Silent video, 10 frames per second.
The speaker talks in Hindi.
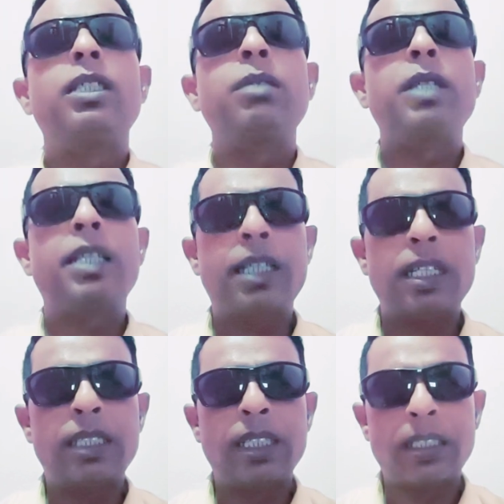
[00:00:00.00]
वहाँ से मैं
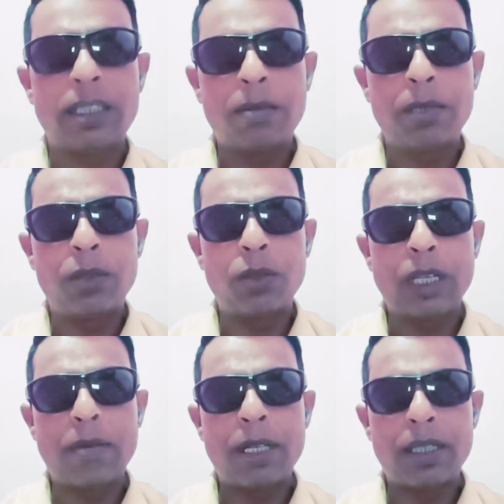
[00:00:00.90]
निकलता था जब भी तो
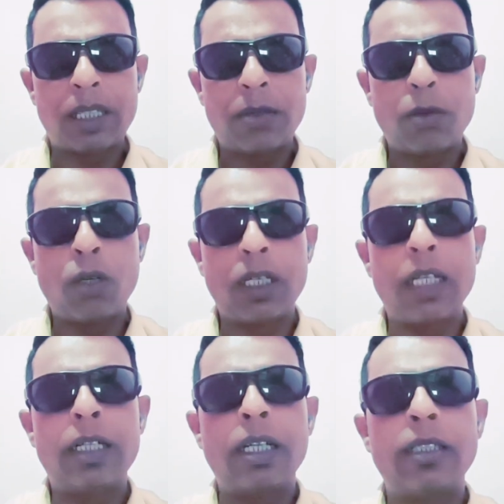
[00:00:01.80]
जय माता दी बोल
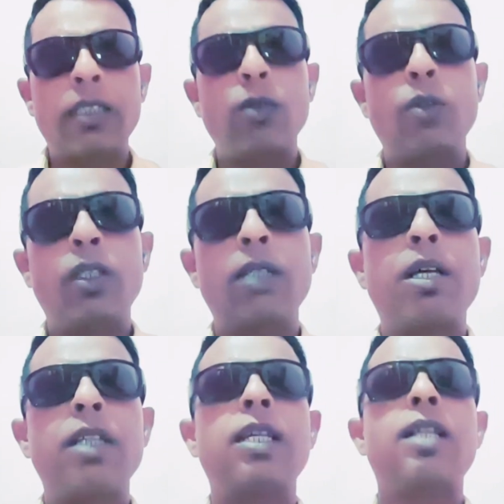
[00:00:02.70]
के निकलता तो उनकी
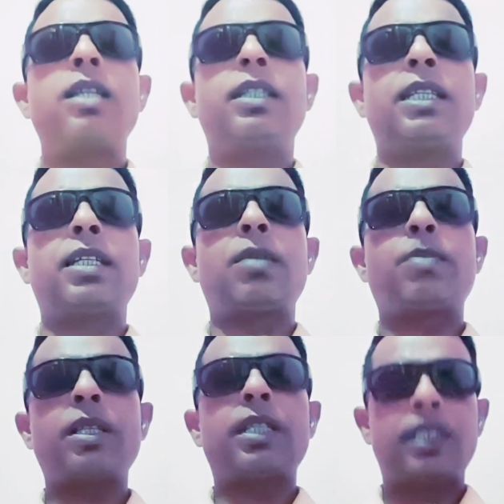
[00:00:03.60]
माता रानी की
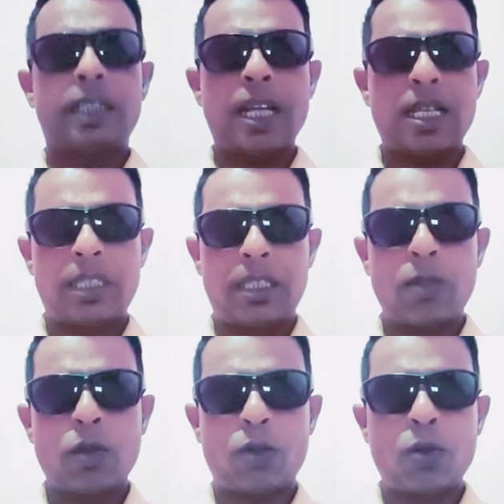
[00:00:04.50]
कृपा दृष्टि ऐसी
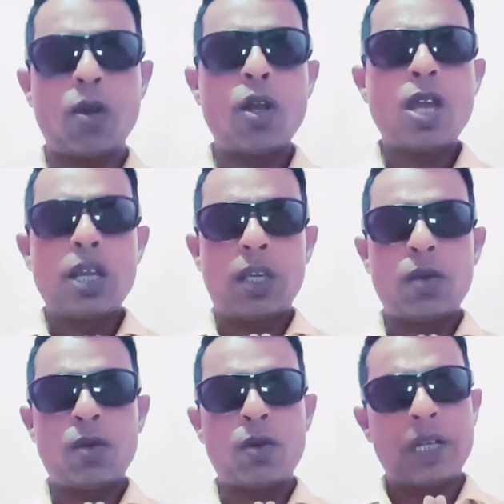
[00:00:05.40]
थी दोस्तों
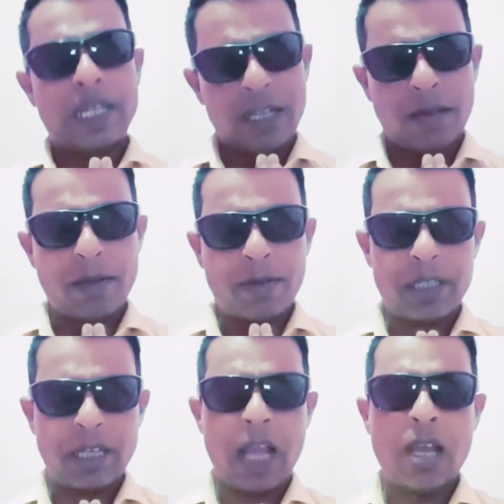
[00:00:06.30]
कि उन्होंने हमें
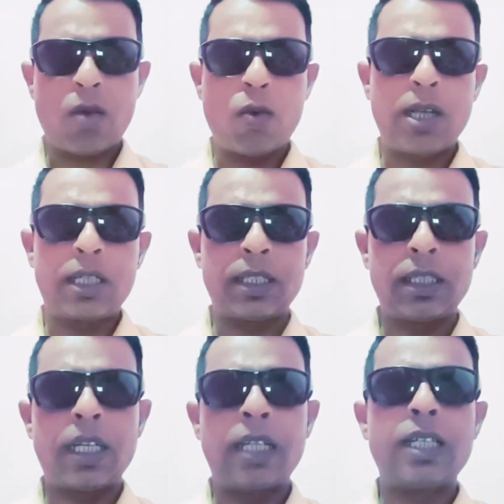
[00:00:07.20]
बचाया हुआ
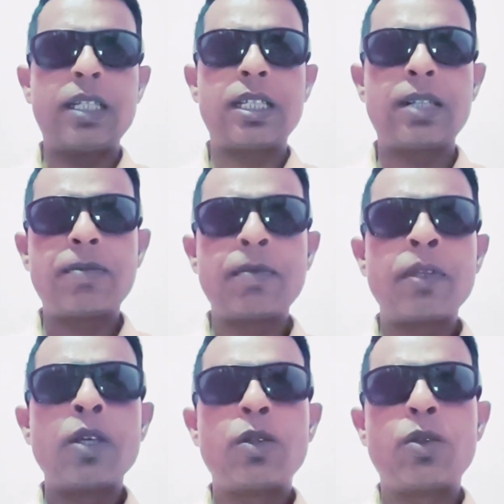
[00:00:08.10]
किसी तरीके से
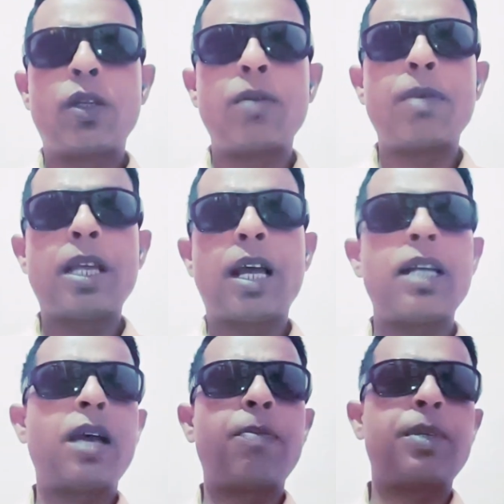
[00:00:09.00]
जो कि मैं
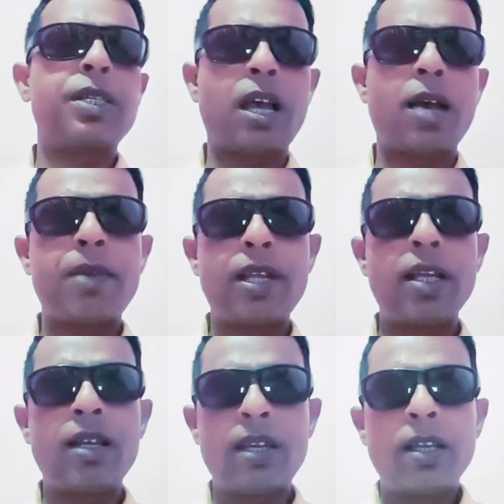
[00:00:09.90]
आज आपके
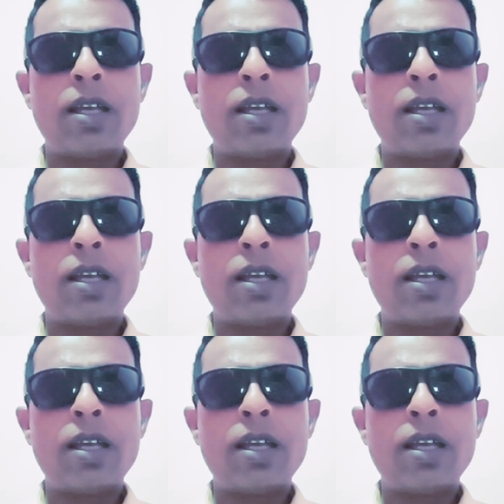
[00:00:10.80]
सामने